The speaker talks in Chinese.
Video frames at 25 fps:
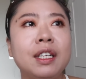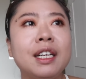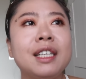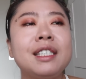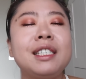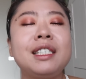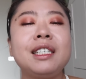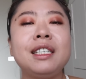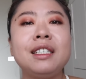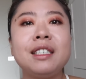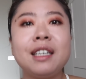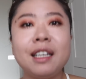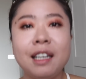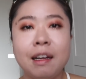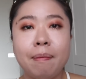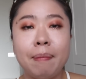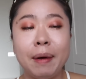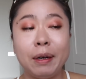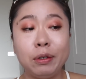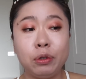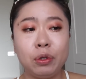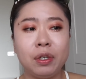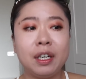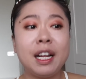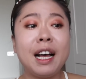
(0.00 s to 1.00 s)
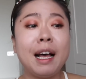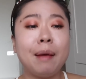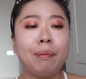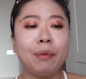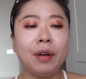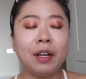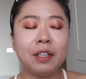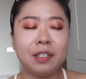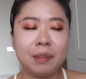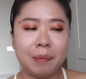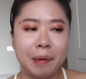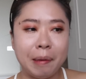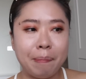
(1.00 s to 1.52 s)
那新任的保全他也不知
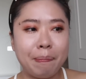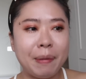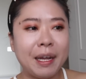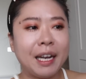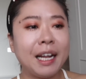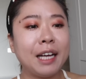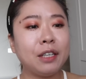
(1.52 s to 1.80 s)
道怎么办，